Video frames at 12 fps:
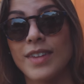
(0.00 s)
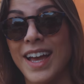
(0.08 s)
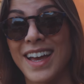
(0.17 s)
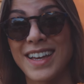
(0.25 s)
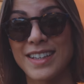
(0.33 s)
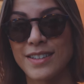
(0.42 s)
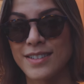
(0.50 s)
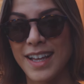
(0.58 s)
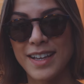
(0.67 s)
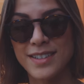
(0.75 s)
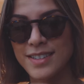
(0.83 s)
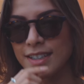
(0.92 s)
Tem,
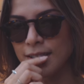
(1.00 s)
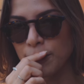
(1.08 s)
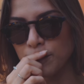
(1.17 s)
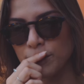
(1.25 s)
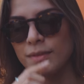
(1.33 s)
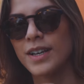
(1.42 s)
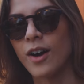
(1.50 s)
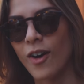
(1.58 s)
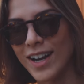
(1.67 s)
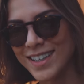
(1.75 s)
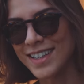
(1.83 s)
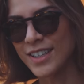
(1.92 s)
tem sim.
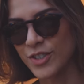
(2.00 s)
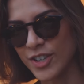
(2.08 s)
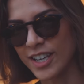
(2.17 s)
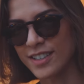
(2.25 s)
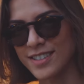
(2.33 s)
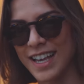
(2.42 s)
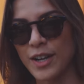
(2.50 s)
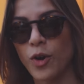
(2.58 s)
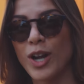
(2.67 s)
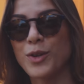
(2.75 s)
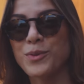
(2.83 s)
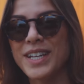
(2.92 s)
Olha aqui, gente, sério,
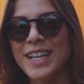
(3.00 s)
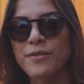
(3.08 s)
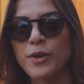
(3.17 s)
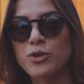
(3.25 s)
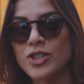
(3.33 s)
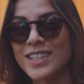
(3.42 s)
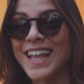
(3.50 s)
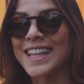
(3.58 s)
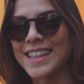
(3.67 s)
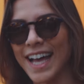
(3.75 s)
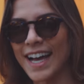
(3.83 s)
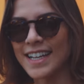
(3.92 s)
olha o nível de
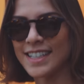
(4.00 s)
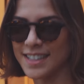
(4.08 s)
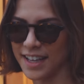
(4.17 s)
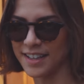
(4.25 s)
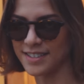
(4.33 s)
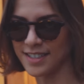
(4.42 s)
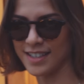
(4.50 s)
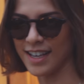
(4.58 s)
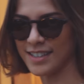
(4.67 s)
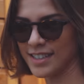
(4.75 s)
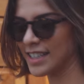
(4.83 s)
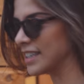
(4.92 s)
detalhe que tem nessas
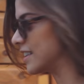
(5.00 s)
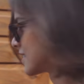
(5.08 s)
casquinhas.